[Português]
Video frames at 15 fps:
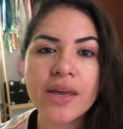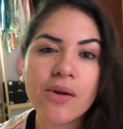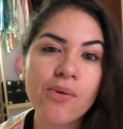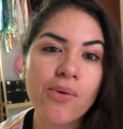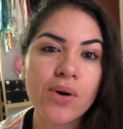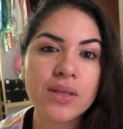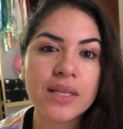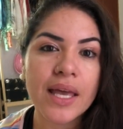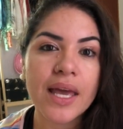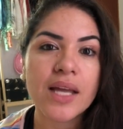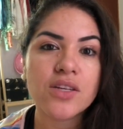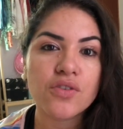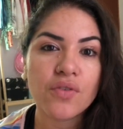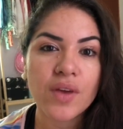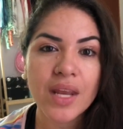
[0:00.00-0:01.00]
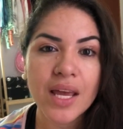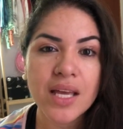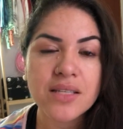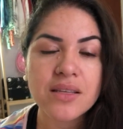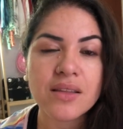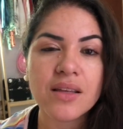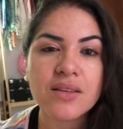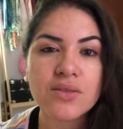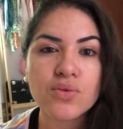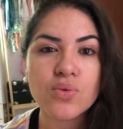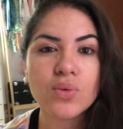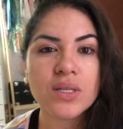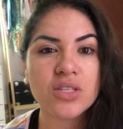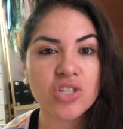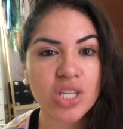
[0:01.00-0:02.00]
que eu cortei a diferença das
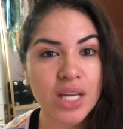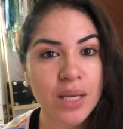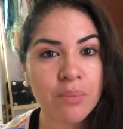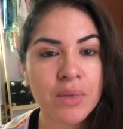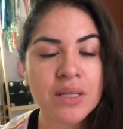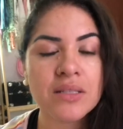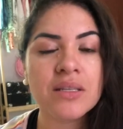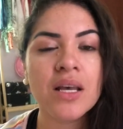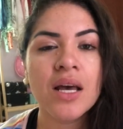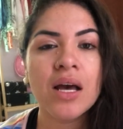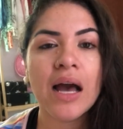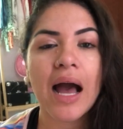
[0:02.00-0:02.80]
duas gemas,